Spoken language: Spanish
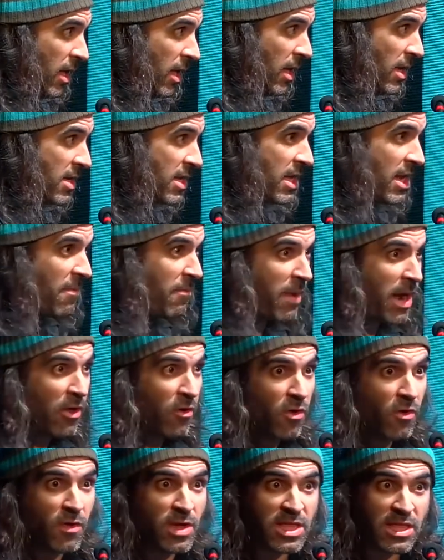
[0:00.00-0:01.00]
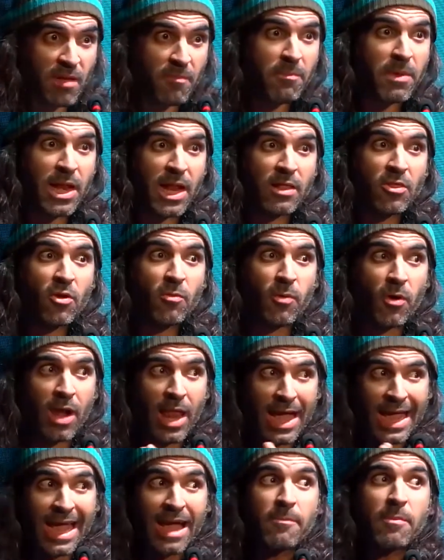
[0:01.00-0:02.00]
Y sin embargo no están mirando por
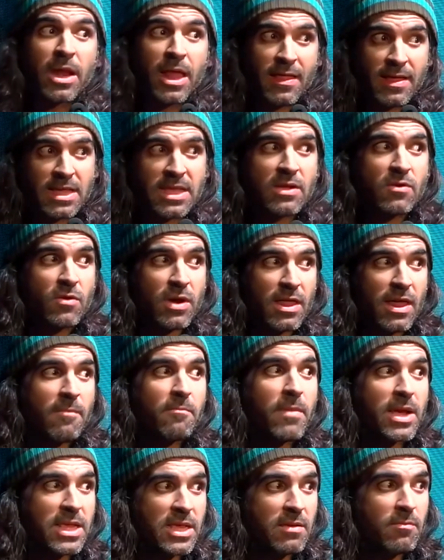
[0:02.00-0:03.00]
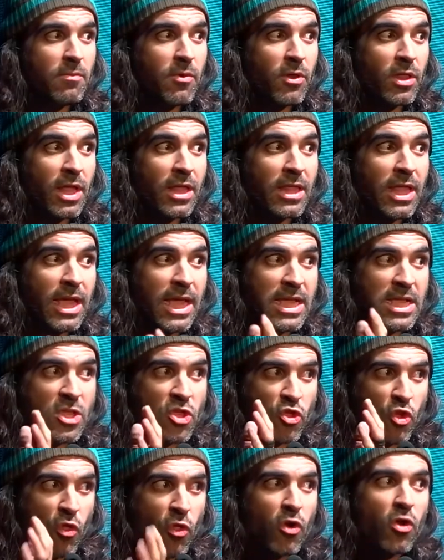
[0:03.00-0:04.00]
la cámara de seguridad más importante que
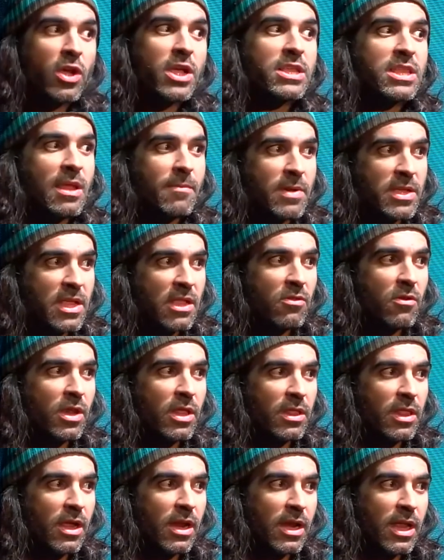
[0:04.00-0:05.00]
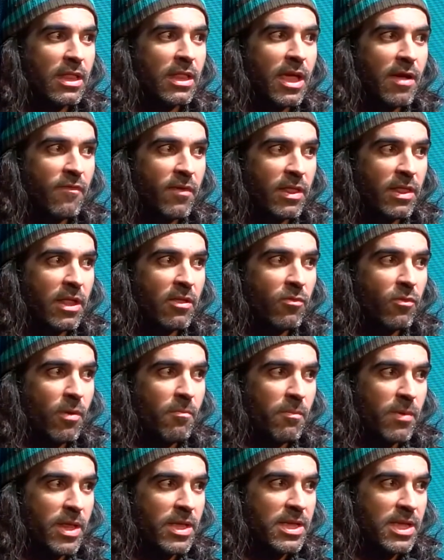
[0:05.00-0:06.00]
es todo lo que está pasando en Internet que afecta a tu
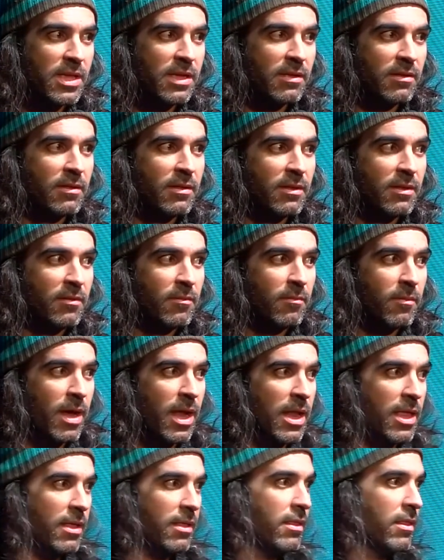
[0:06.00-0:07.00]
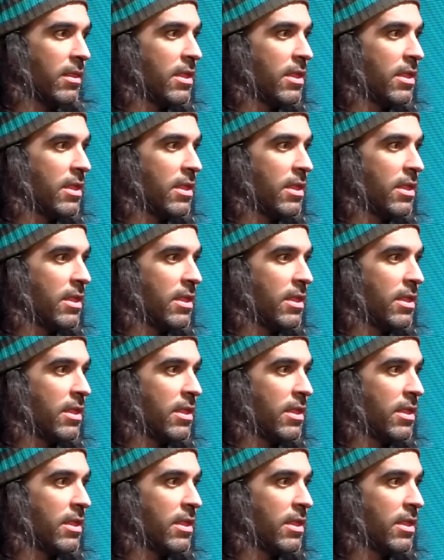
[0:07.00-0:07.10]
empresa. ¿Vale?